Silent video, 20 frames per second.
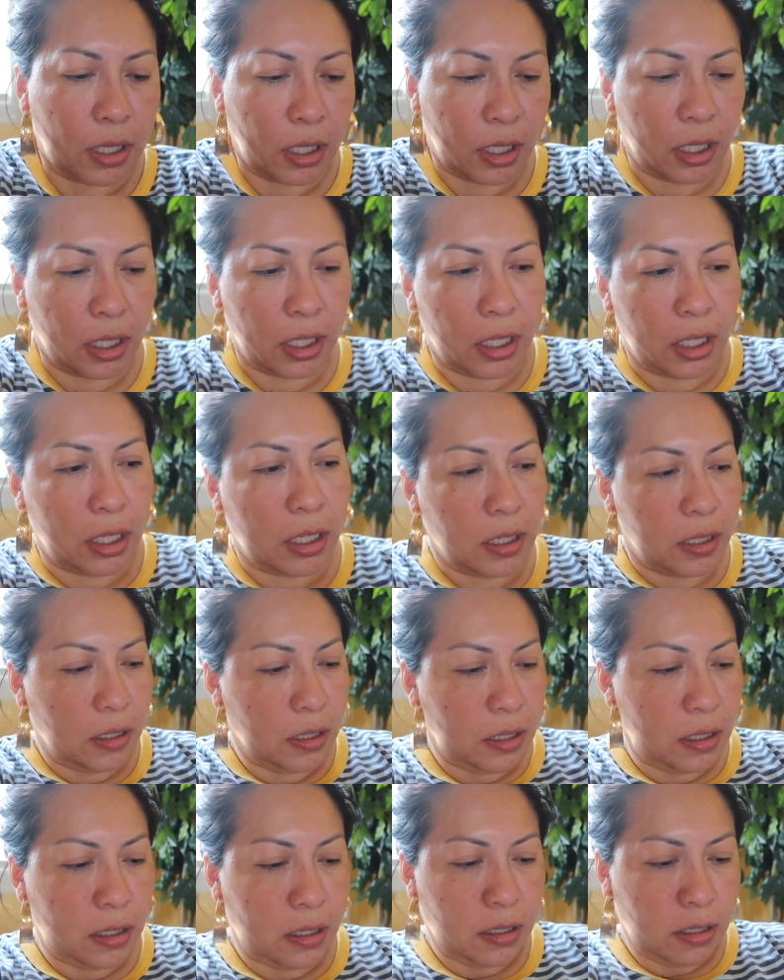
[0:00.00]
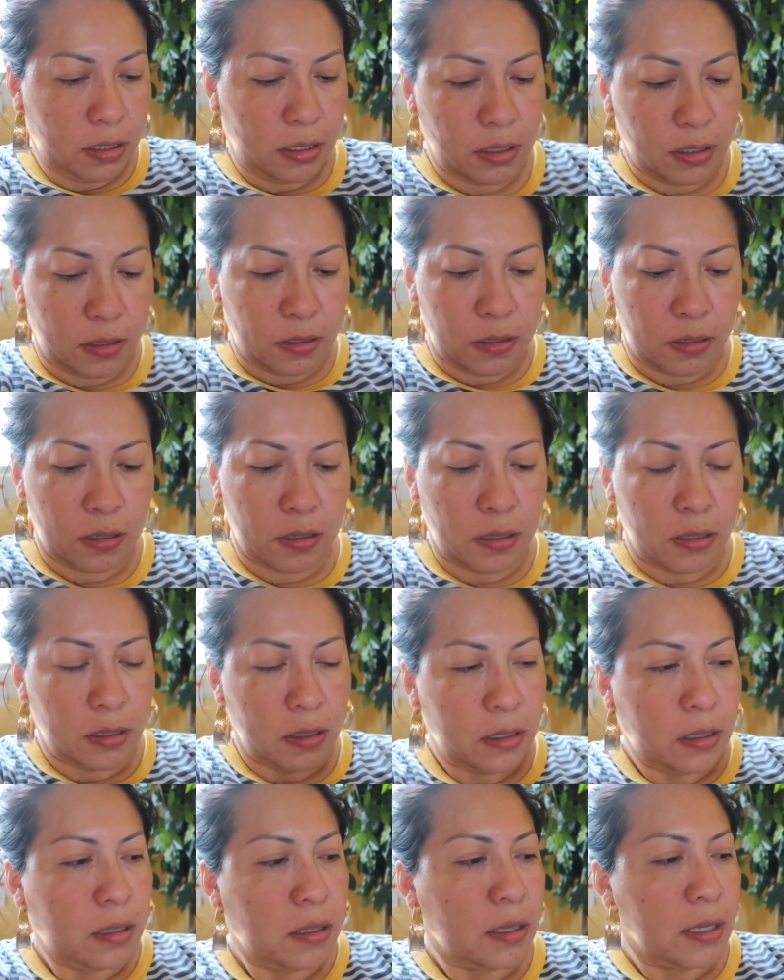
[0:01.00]
Y
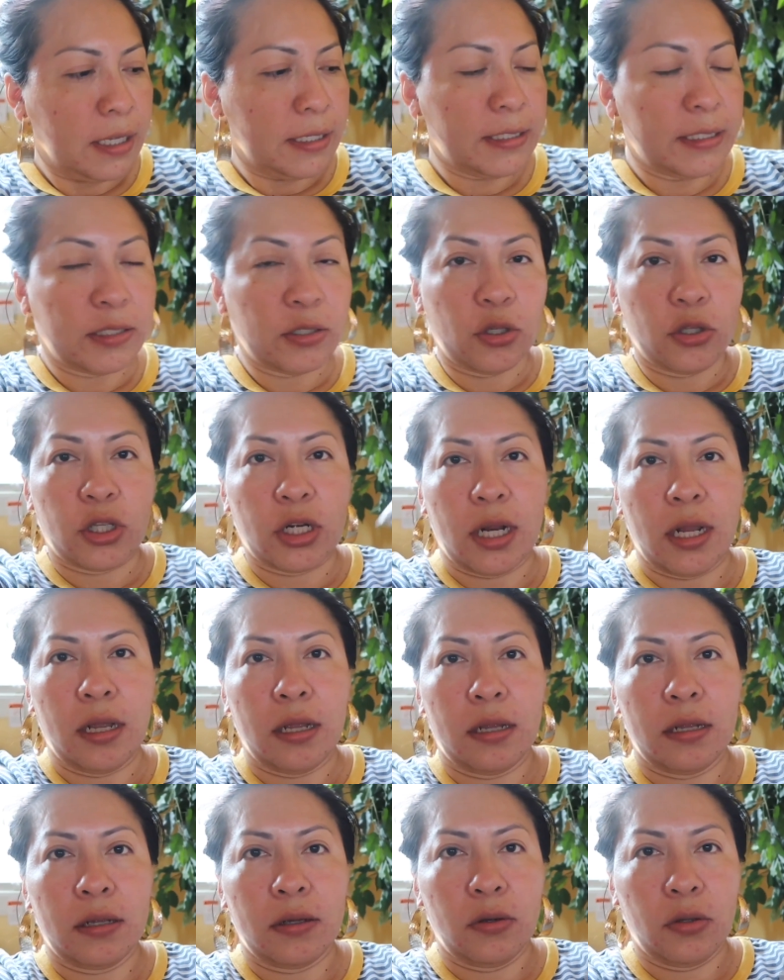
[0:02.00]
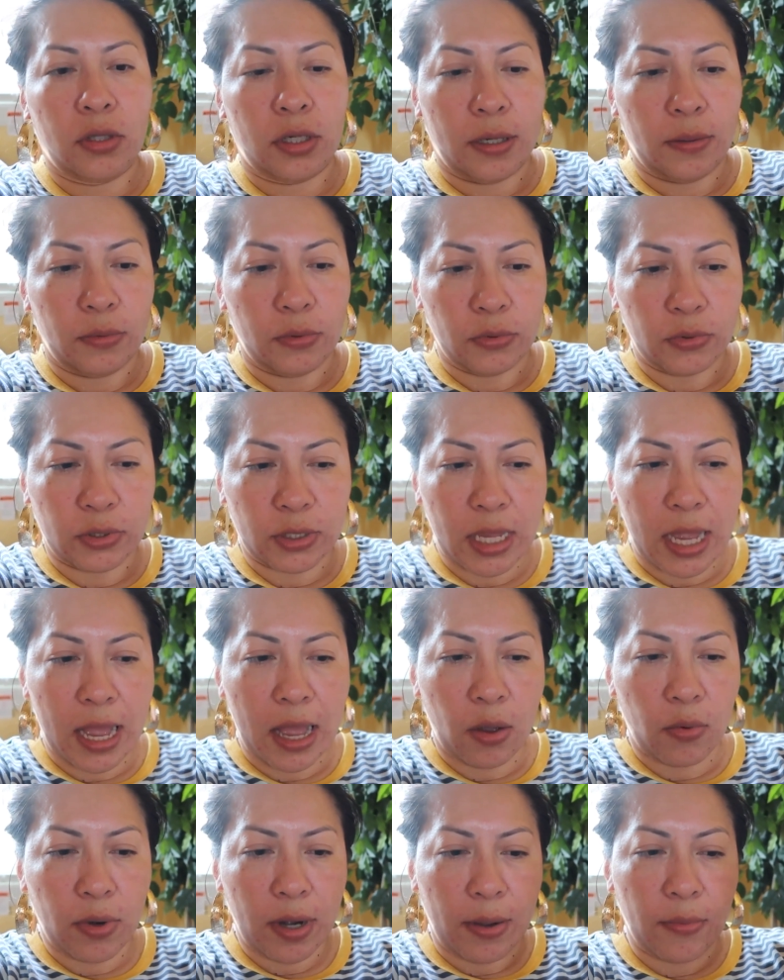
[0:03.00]
esta es otra, otra
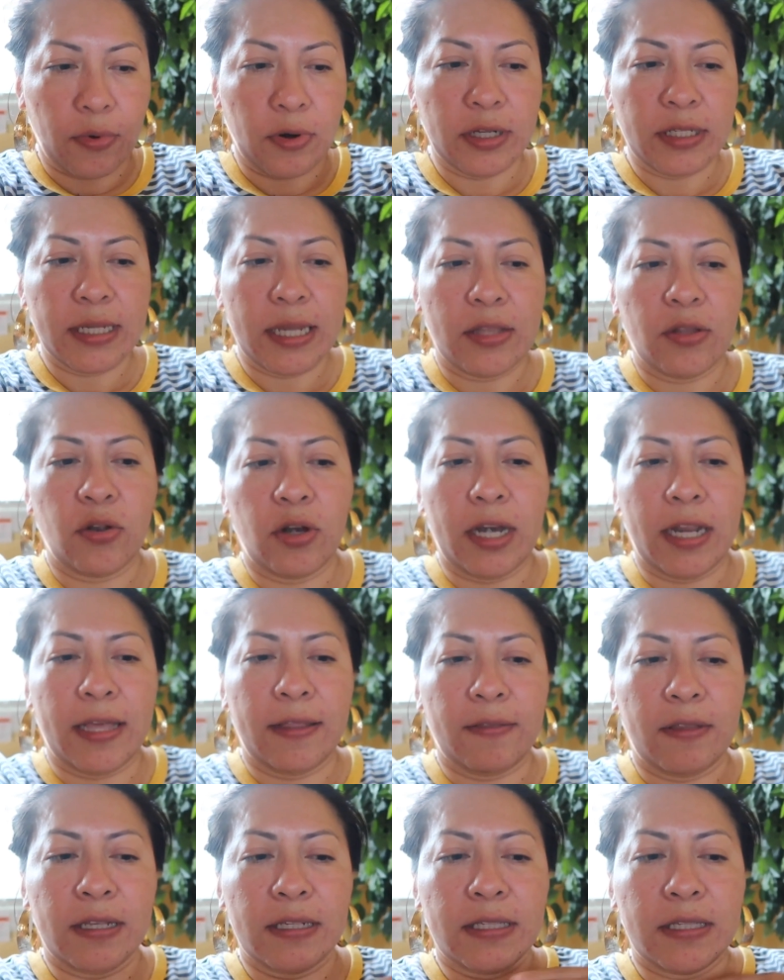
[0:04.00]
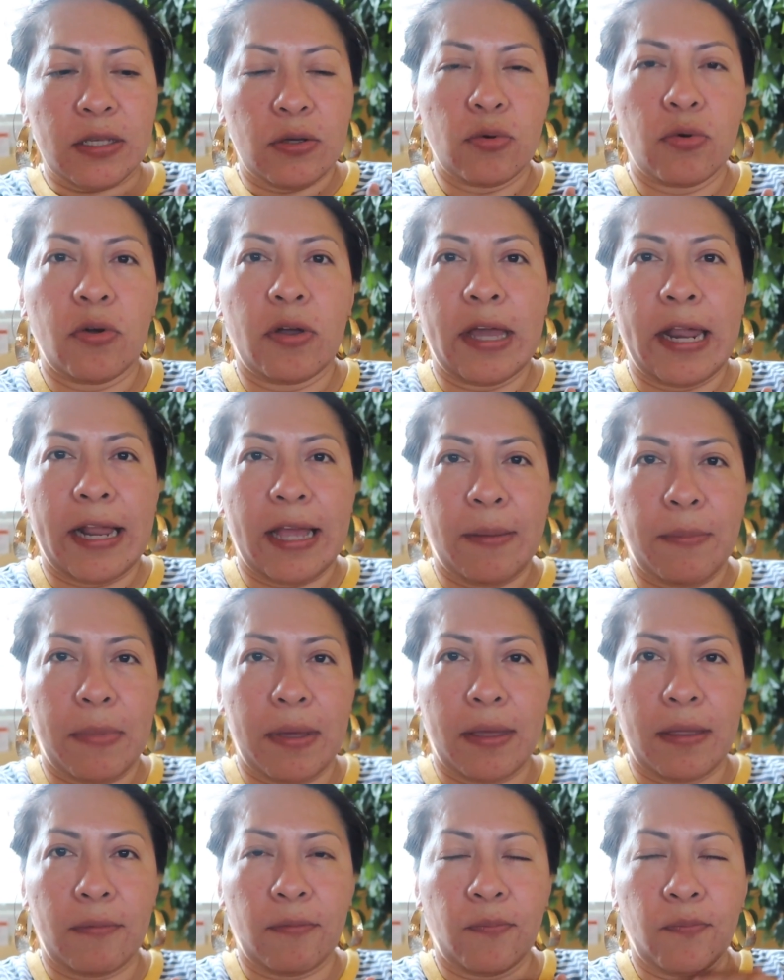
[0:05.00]
blusa. Una bolsa, dos lentes y un collar que
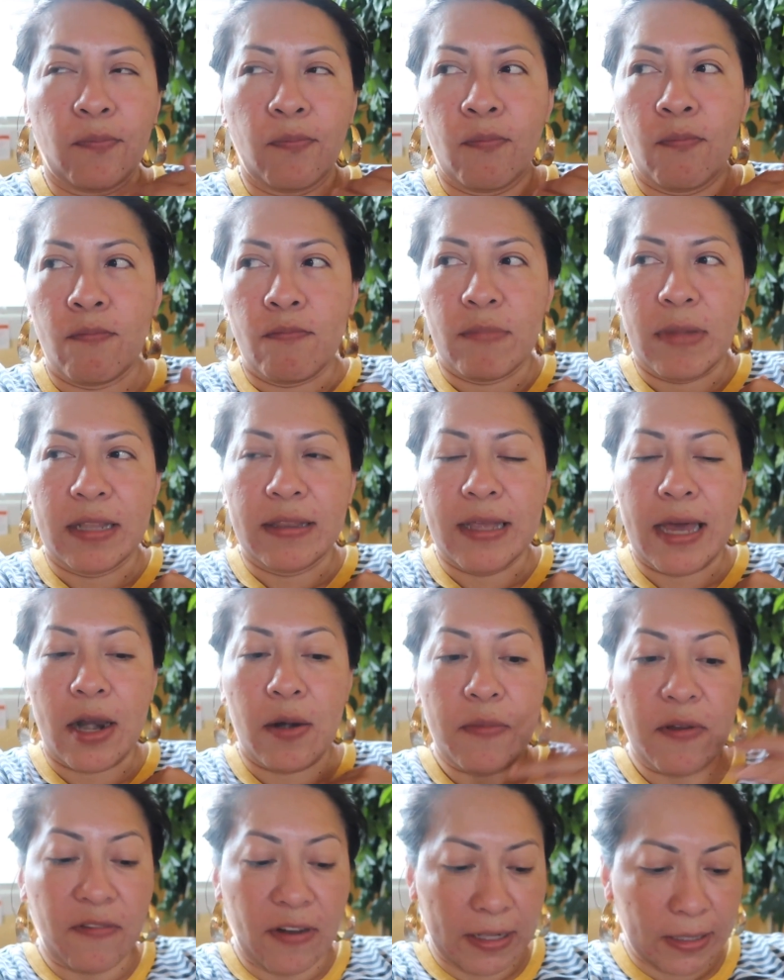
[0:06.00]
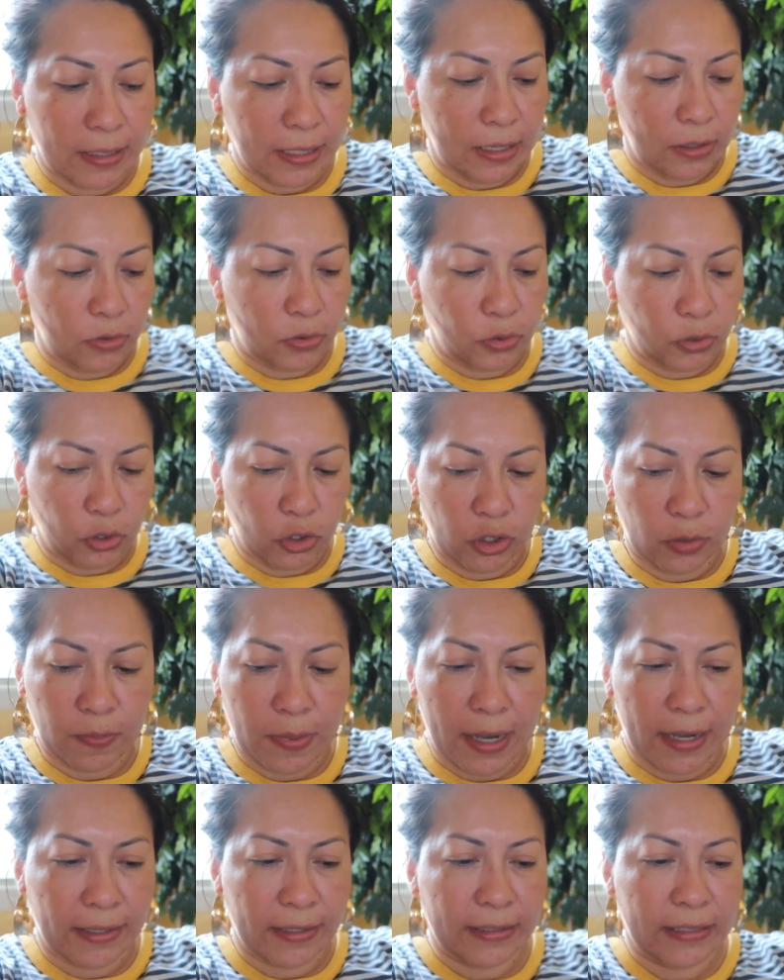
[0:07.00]
me mandaron. Me faltan los dos
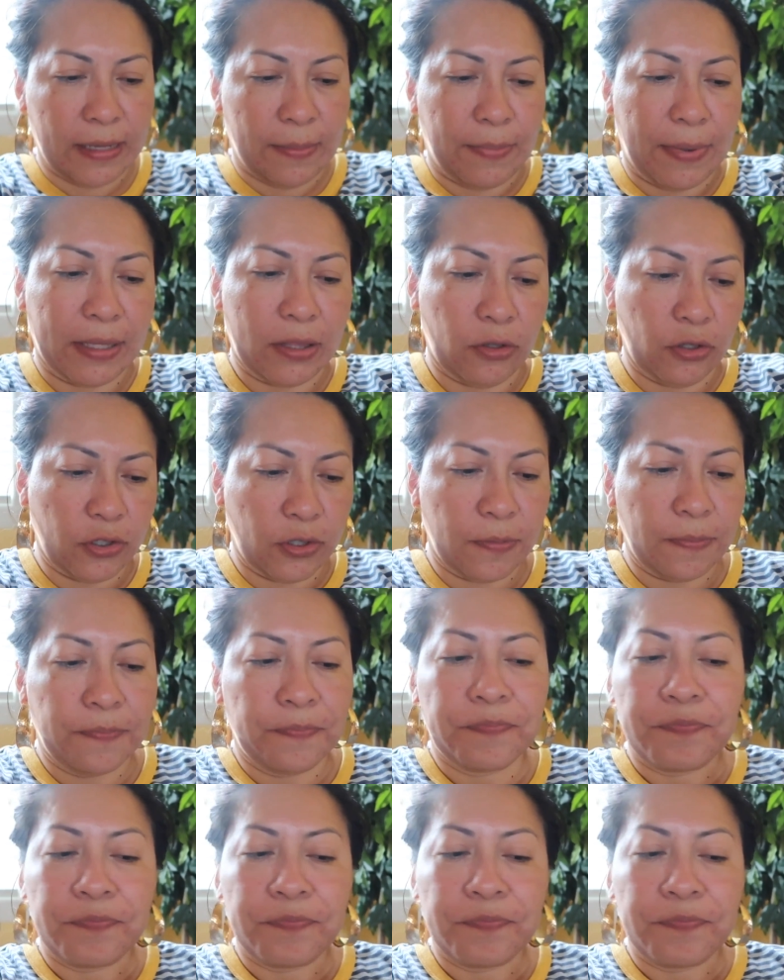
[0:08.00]
pares de zapatos.